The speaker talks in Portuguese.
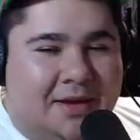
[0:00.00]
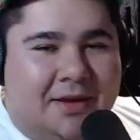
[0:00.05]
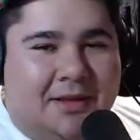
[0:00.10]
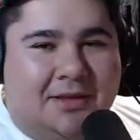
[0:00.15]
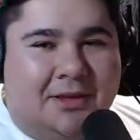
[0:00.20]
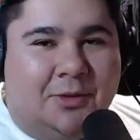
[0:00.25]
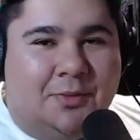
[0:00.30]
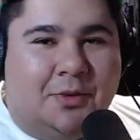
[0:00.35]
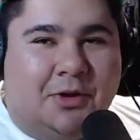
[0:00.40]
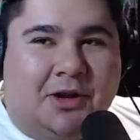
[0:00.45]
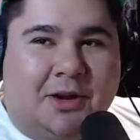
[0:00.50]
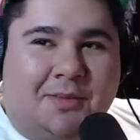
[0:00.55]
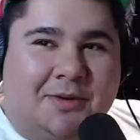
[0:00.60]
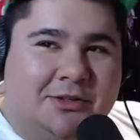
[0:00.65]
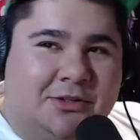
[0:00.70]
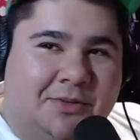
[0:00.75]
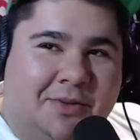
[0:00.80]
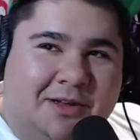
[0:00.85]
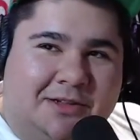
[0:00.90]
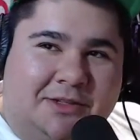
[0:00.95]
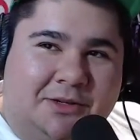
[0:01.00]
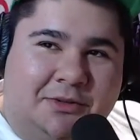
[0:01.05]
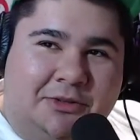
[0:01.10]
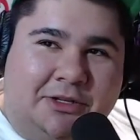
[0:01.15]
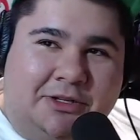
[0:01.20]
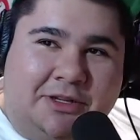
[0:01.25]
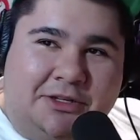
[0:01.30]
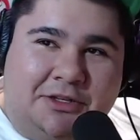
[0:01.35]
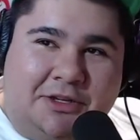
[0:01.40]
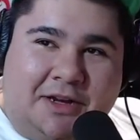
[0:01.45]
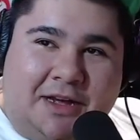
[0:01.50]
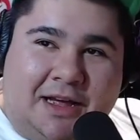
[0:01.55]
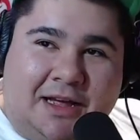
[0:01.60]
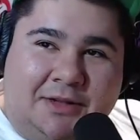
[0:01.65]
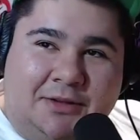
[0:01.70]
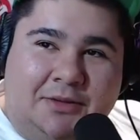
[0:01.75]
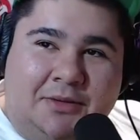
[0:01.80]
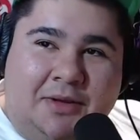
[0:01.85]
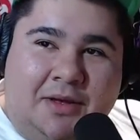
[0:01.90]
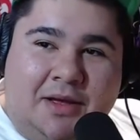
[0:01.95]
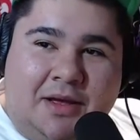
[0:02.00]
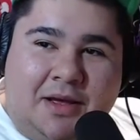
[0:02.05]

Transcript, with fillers: Então o programa Somassa hoje é dedicado